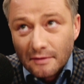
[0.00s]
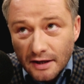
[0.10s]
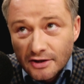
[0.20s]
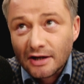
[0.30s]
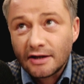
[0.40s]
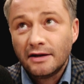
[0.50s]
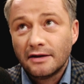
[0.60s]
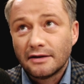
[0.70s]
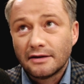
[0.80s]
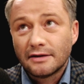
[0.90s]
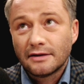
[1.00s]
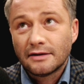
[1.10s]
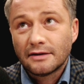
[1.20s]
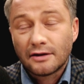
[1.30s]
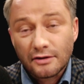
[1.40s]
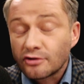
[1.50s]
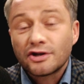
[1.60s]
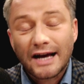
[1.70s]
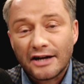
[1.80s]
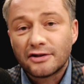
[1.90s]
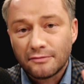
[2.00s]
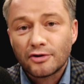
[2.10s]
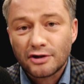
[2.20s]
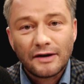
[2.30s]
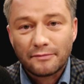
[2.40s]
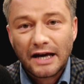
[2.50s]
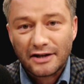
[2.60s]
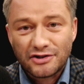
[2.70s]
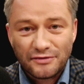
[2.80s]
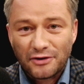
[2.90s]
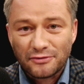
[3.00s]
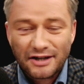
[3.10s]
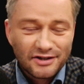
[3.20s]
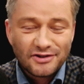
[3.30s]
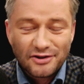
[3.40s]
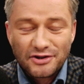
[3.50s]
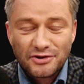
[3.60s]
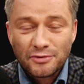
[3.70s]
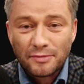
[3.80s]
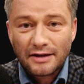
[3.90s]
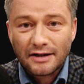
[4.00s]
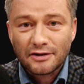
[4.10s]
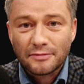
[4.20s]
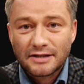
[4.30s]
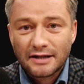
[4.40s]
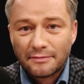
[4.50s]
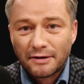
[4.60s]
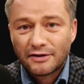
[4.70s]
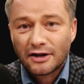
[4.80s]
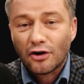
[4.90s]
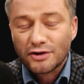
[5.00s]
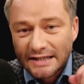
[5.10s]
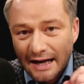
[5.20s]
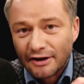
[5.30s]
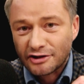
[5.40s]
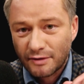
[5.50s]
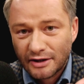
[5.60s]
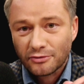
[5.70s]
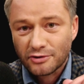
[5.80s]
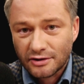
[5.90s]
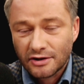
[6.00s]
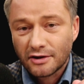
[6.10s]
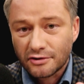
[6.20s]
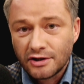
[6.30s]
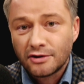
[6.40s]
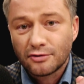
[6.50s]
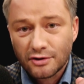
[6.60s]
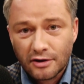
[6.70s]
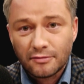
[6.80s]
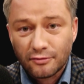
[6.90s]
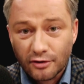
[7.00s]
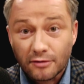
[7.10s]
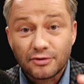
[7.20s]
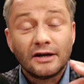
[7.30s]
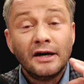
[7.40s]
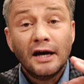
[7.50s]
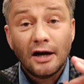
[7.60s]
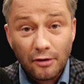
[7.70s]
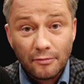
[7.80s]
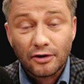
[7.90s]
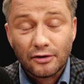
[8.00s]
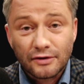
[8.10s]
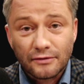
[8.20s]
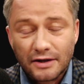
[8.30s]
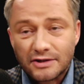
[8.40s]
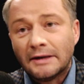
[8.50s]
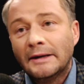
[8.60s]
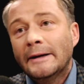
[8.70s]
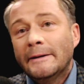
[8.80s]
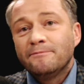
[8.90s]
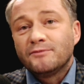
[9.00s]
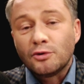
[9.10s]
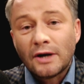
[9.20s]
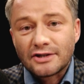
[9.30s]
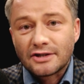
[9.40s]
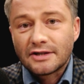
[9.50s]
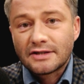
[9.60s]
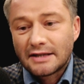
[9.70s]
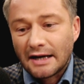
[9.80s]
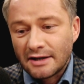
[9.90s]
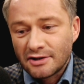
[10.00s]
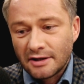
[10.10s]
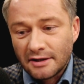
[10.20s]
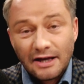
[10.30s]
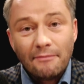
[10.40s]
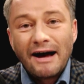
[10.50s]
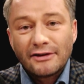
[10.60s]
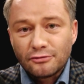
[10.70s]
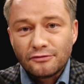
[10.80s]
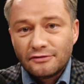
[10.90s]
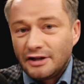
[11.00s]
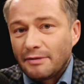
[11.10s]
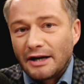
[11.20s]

jeżeli e, to, że każdy może wam dać swoją treść, to jest super, natomiast tak naprawdę ostawać będą się tylko ci, którzy zrobią to dobrze, głęboko w to wierzę. Druga rzecz jest taka, że tematów nie